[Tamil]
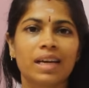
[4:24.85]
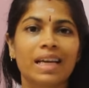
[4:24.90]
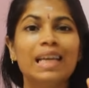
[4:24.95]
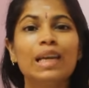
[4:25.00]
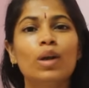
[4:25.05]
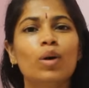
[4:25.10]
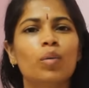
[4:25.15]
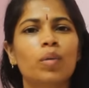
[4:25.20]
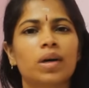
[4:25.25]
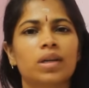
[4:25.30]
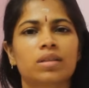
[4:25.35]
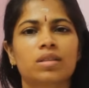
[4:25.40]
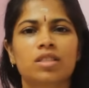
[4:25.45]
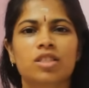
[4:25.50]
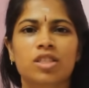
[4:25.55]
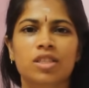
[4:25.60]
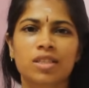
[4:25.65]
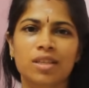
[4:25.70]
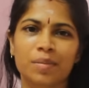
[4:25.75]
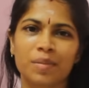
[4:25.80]
எல்லோவாக
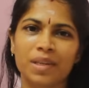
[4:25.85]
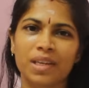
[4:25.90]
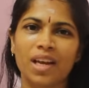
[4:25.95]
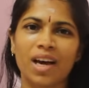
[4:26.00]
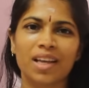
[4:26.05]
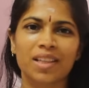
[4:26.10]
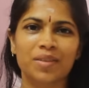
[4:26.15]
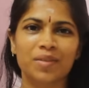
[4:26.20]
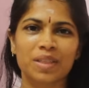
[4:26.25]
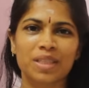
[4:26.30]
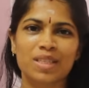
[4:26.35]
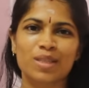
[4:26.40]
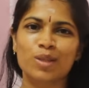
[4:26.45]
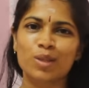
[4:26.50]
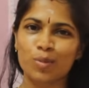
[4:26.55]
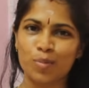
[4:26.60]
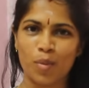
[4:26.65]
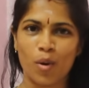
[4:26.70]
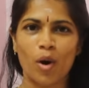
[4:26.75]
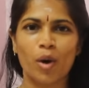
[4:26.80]
இருந்துச்சு அப்படின்னா அது
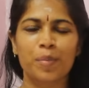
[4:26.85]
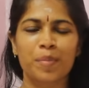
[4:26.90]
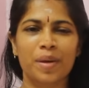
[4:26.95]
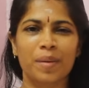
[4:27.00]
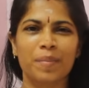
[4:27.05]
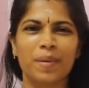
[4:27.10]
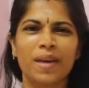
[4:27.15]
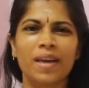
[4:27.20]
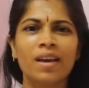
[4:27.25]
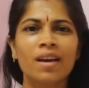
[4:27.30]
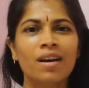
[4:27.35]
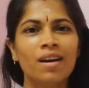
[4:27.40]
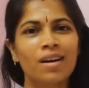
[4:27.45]
வந்துச்சு பாய் பேபி